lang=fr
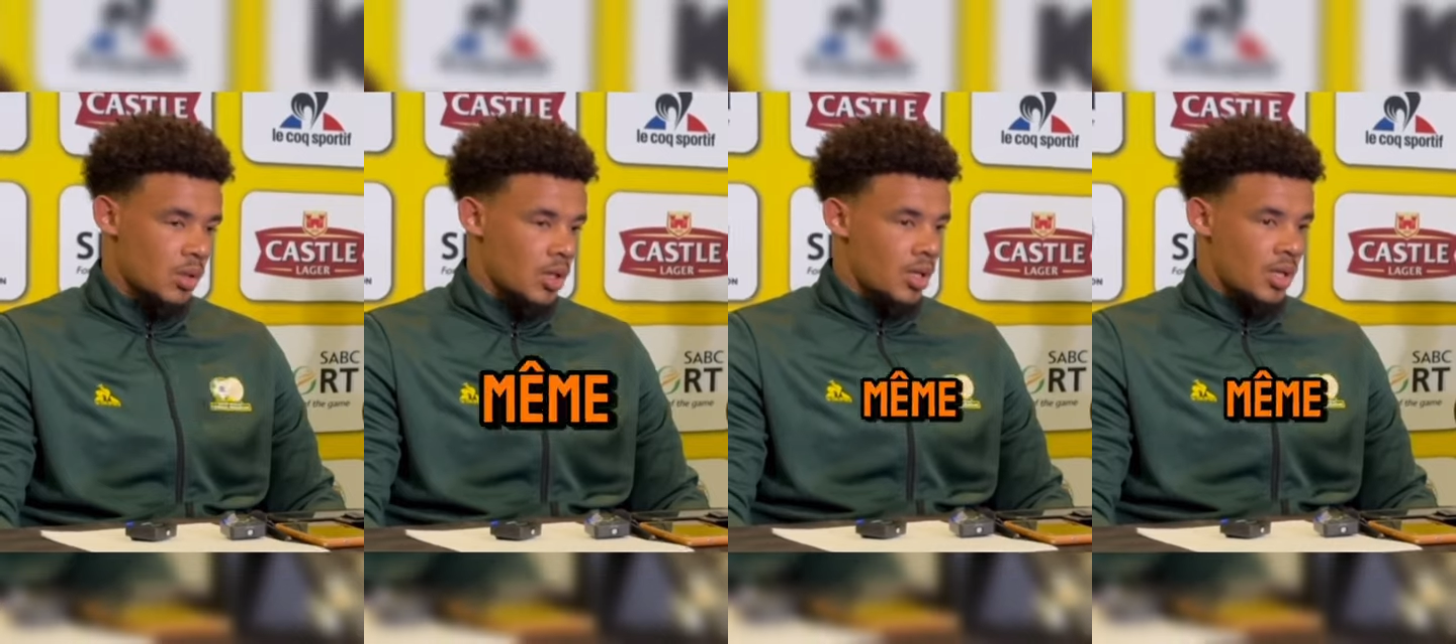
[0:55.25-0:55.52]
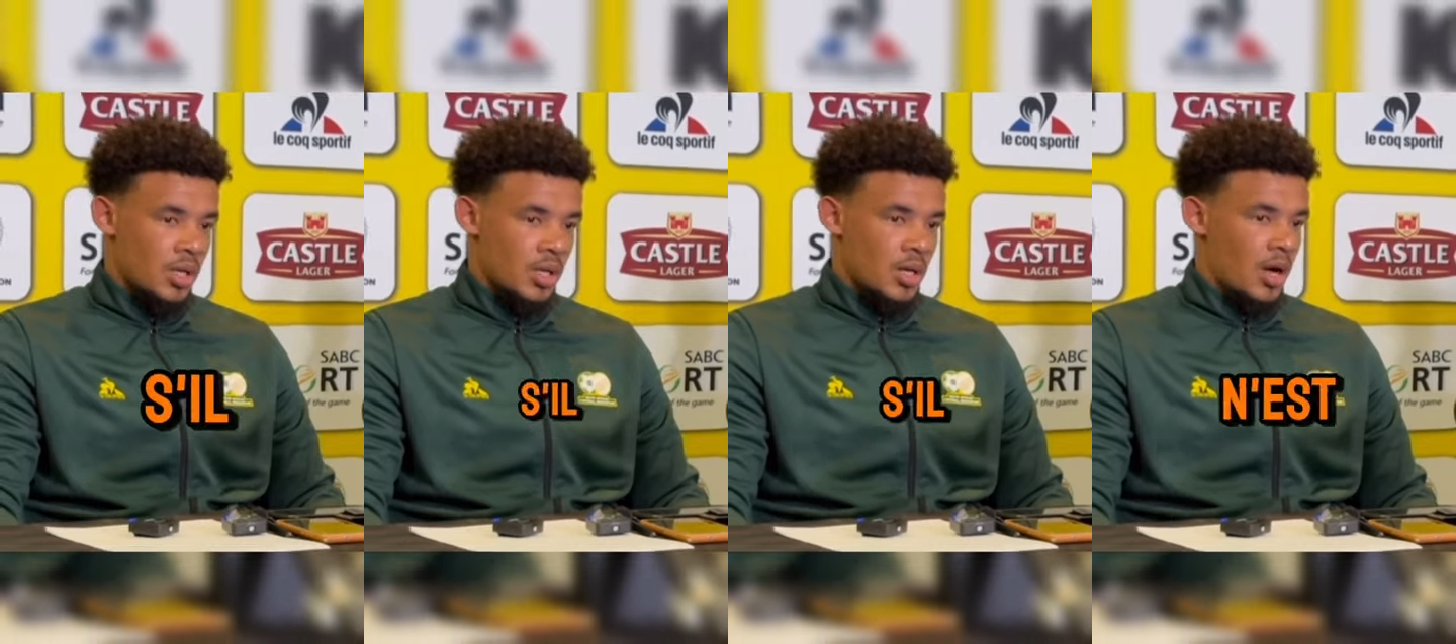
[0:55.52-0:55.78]
Même
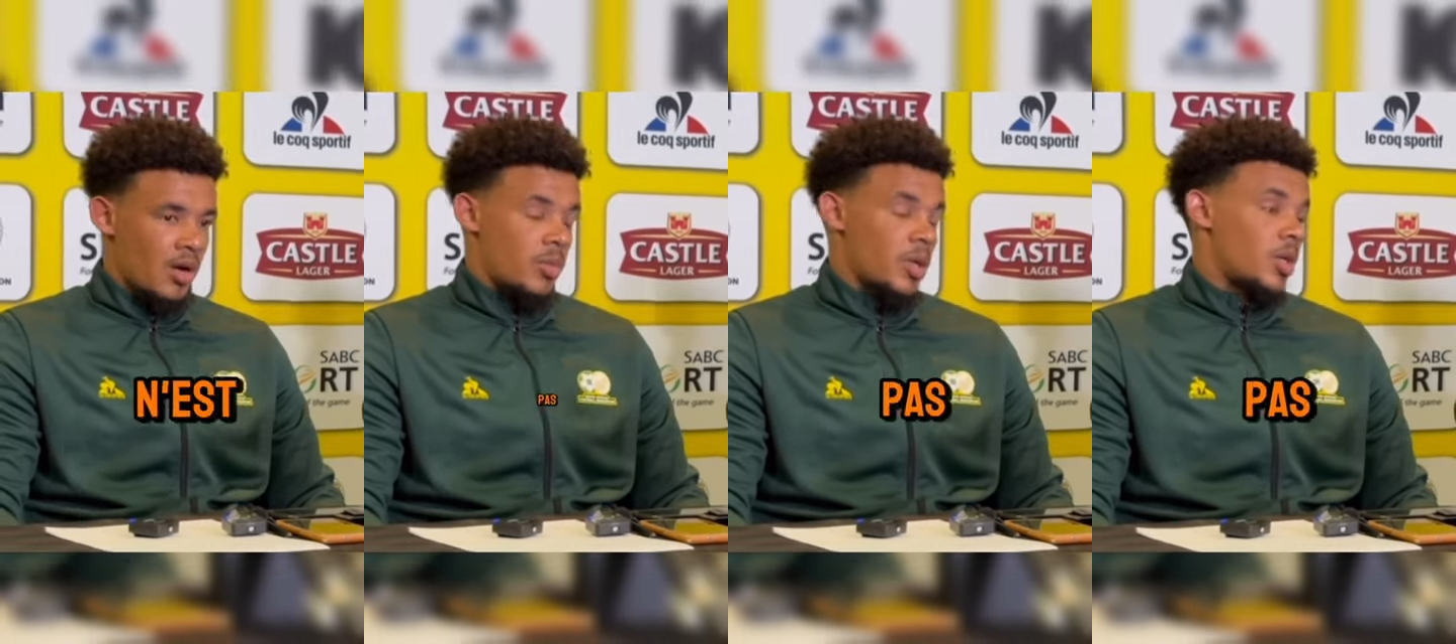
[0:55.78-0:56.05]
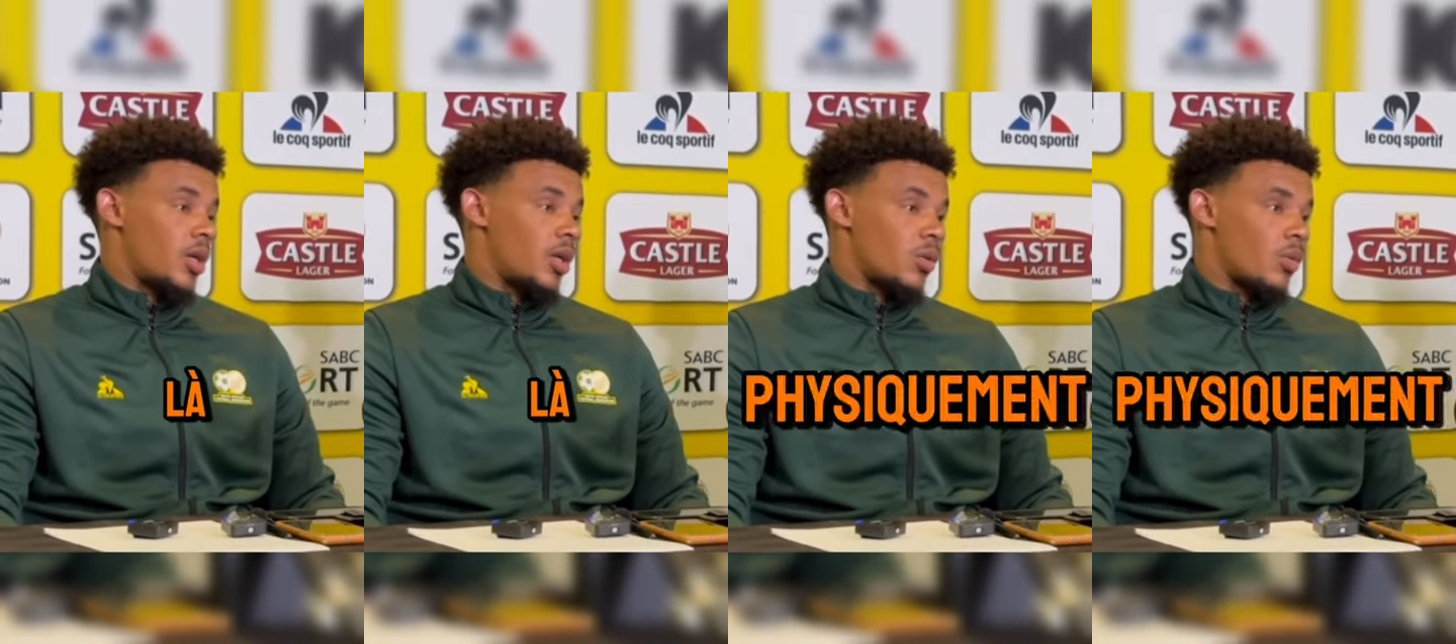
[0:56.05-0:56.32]
s'il n'est pas
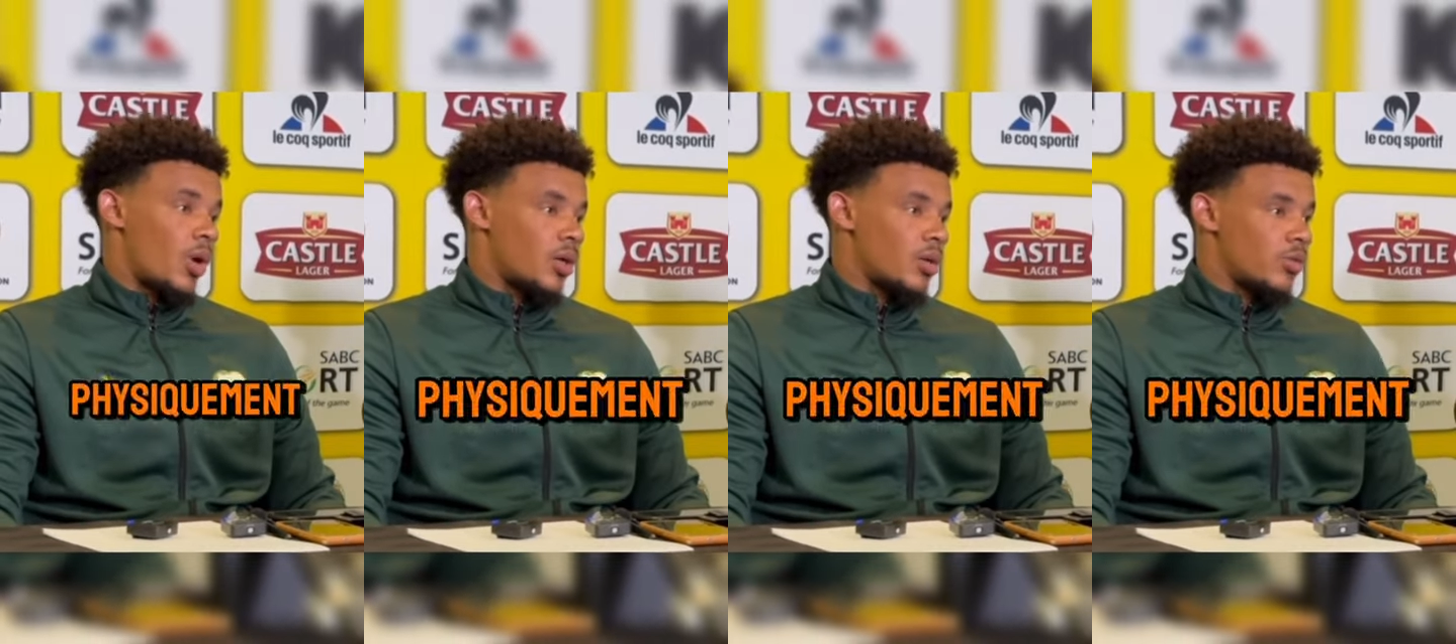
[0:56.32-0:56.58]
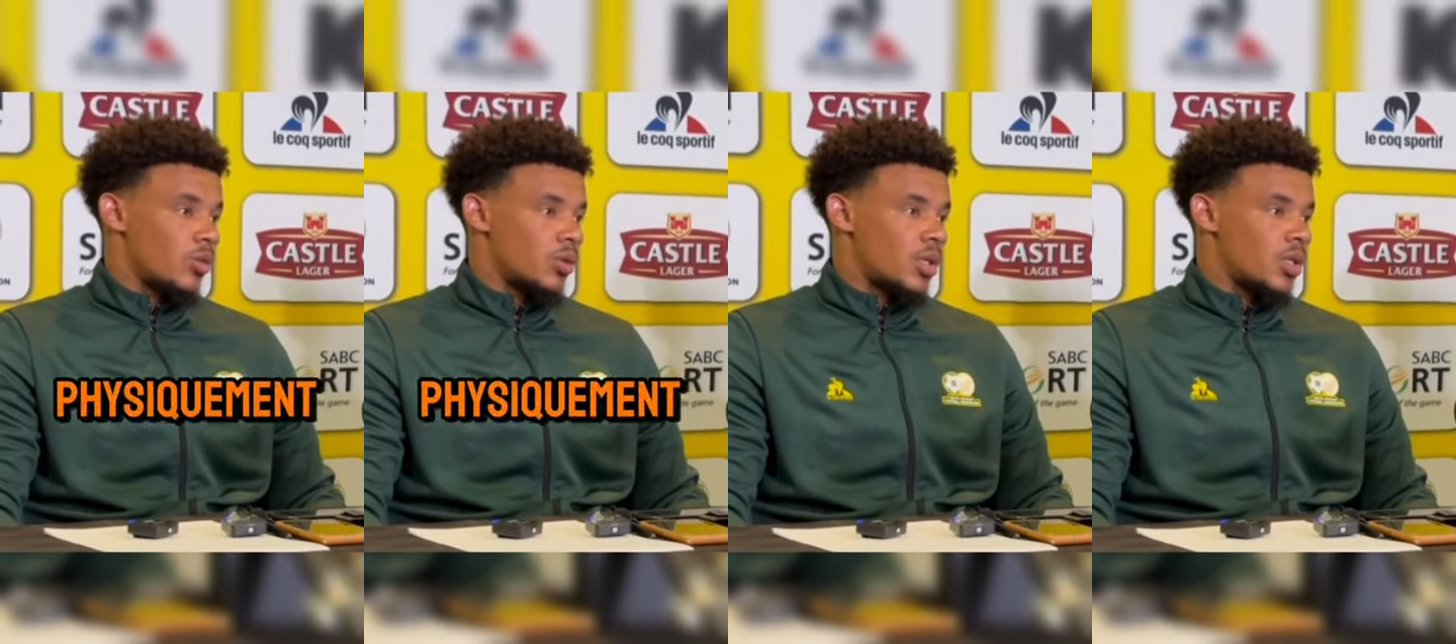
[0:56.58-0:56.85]
là
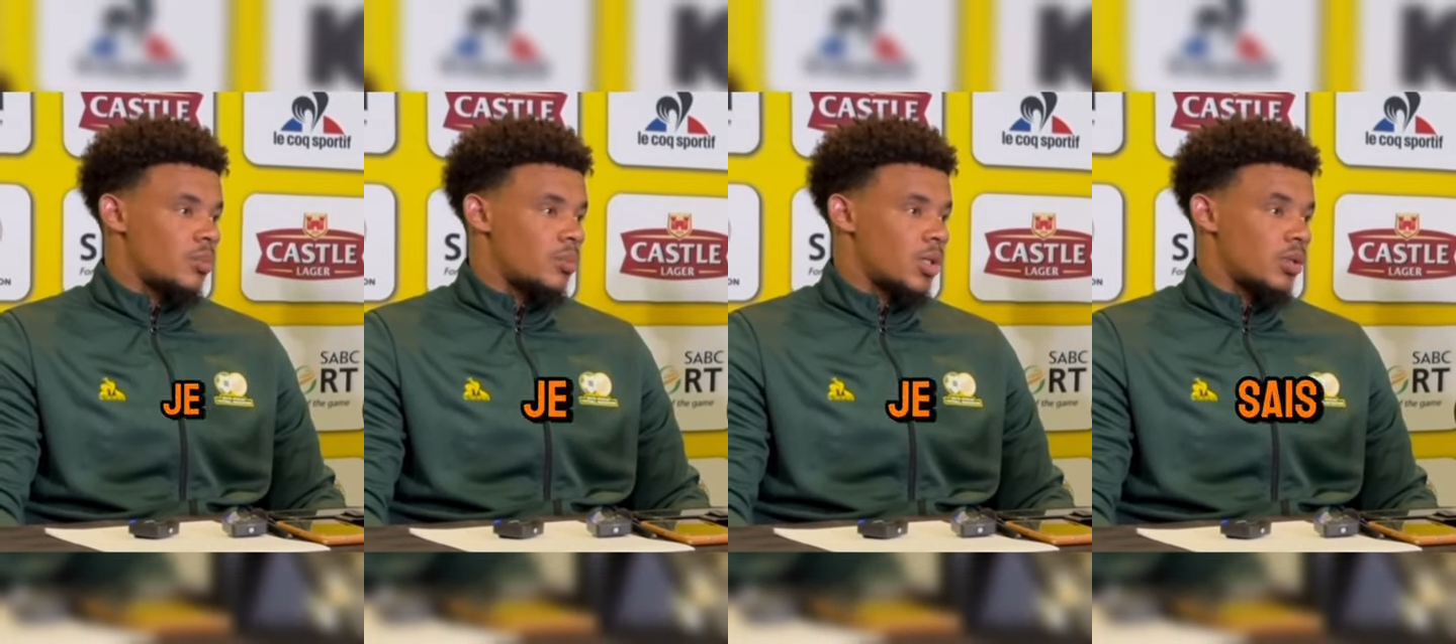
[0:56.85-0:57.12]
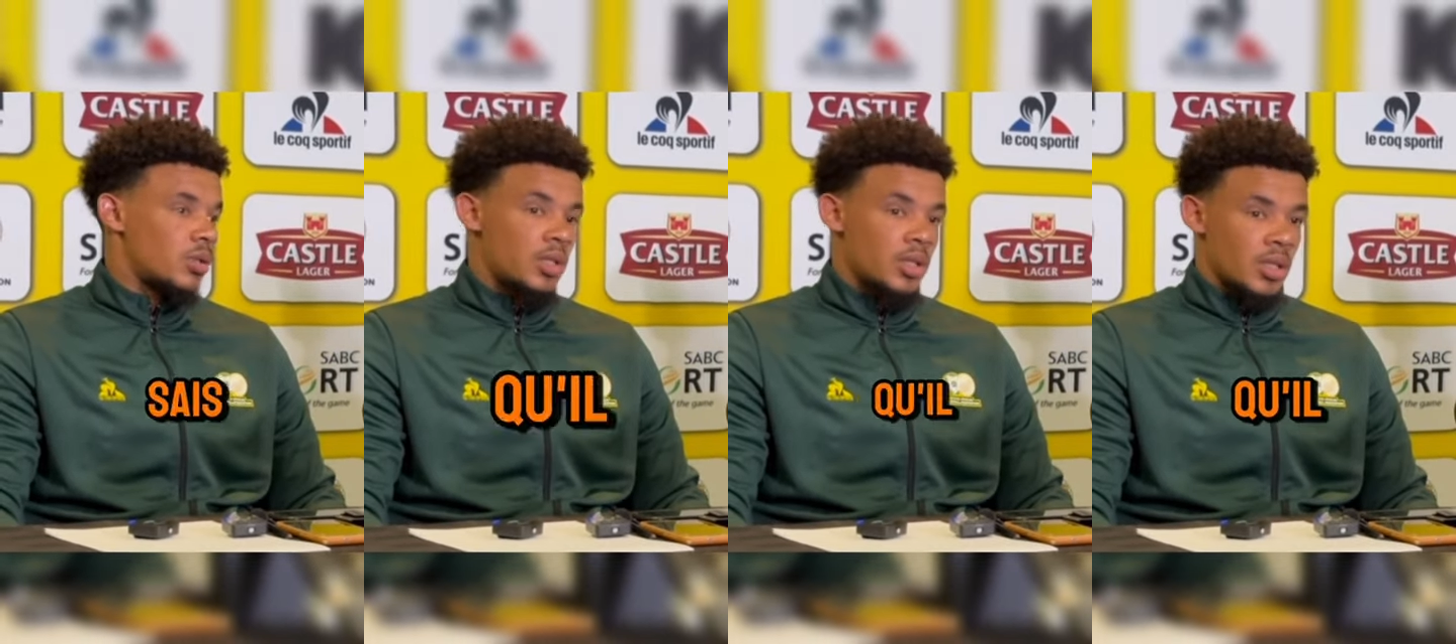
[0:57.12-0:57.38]
physiquement, je sais
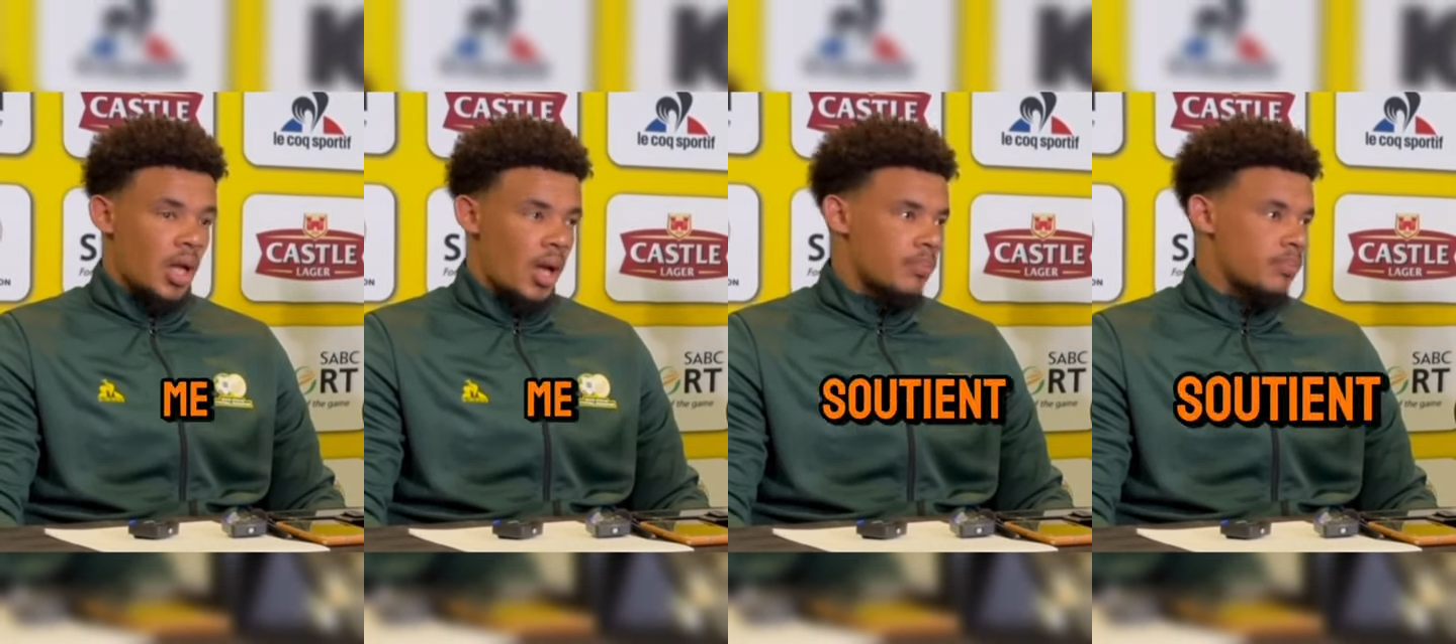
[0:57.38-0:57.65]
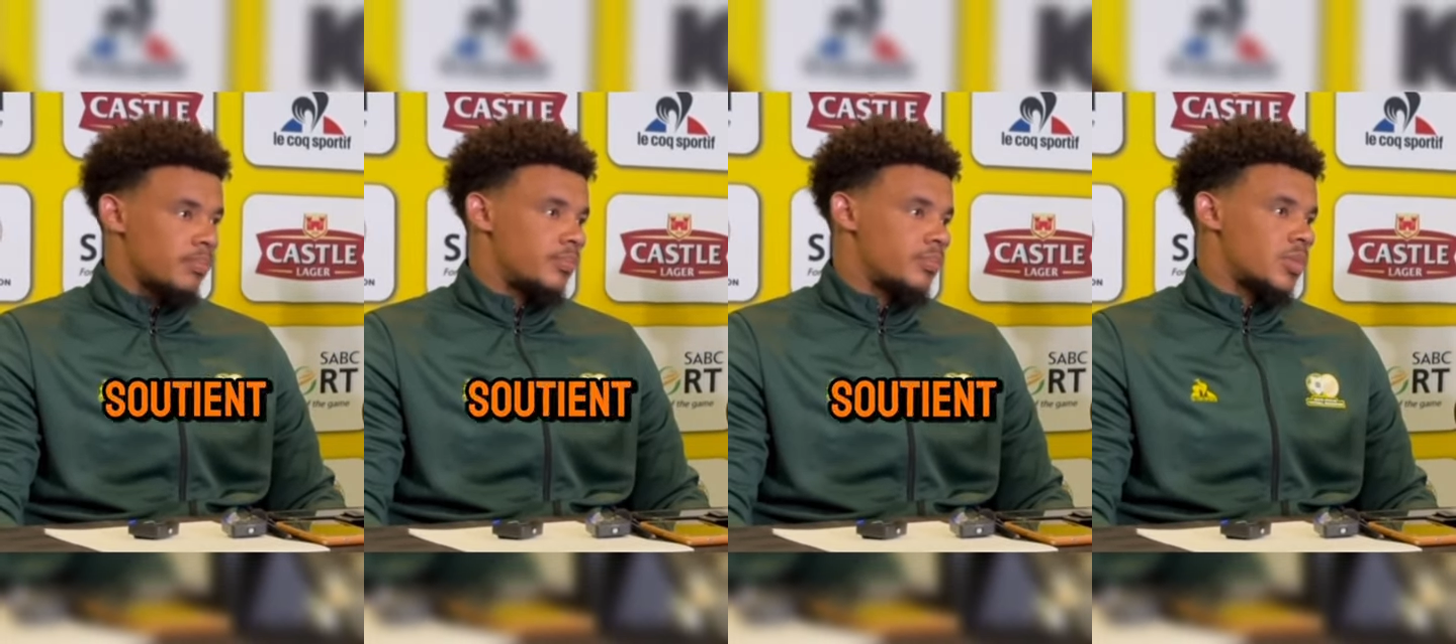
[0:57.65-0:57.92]
qu'il me
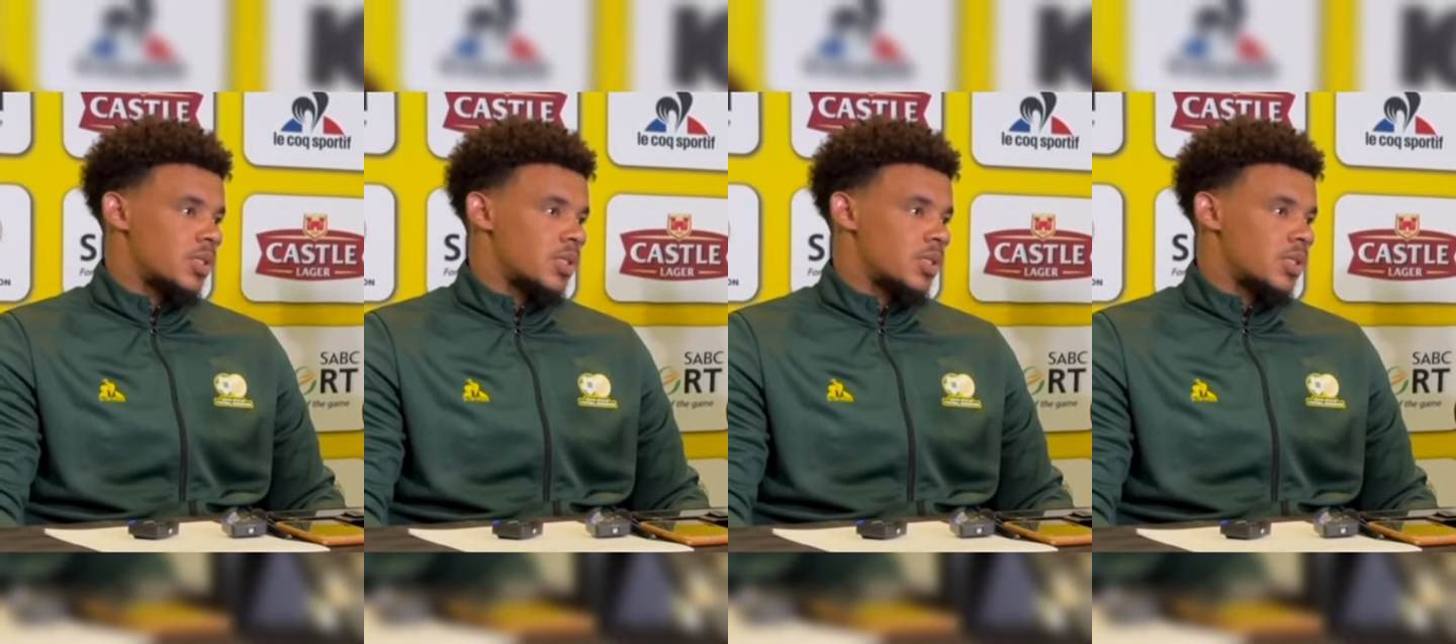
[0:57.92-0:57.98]
soutient.